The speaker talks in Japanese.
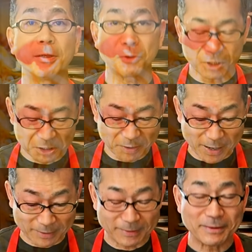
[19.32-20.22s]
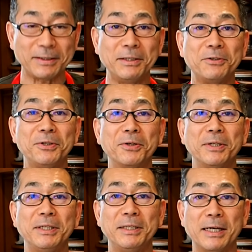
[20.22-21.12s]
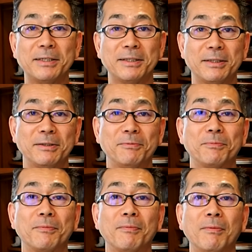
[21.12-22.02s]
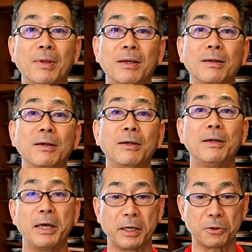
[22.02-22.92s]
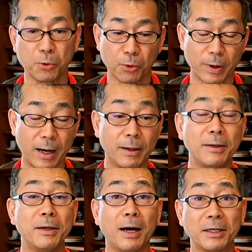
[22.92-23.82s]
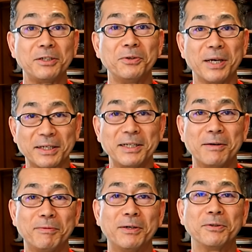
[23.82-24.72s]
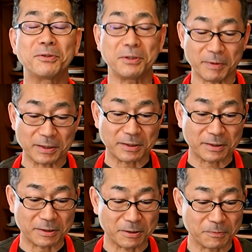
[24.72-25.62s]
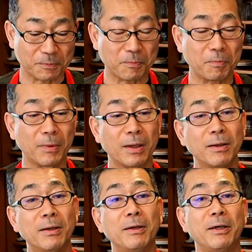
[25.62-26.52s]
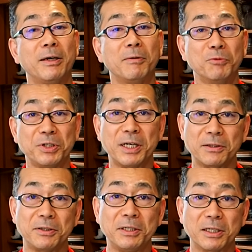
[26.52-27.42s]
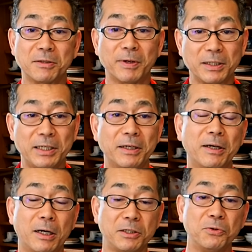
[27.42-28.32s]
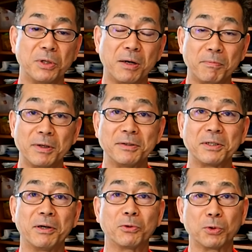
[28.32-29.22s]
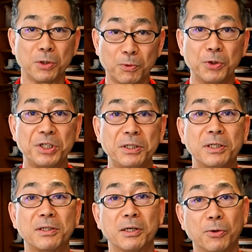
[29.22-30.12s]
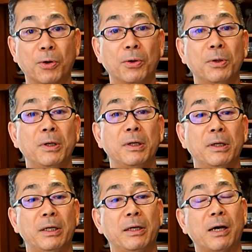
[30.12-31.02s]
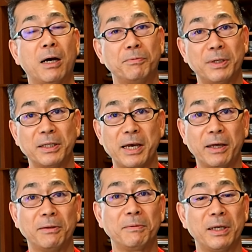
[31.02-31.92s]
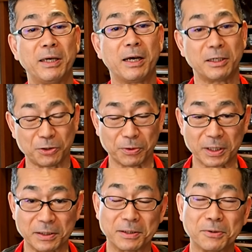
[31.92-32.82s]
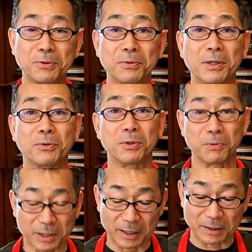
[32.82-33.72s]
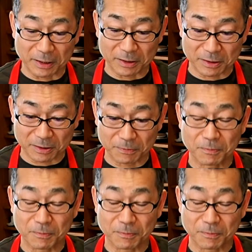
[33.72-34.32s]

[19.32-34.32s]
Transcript: こんにちは筋肉料理人ですえ今日は味の焼き南蛮を作ります、えー、蒸し暑い夏場に味の南蛮漬けはとっても美味しいんですけど、えー、油で、えー、味を揚げて作るのはとても大変です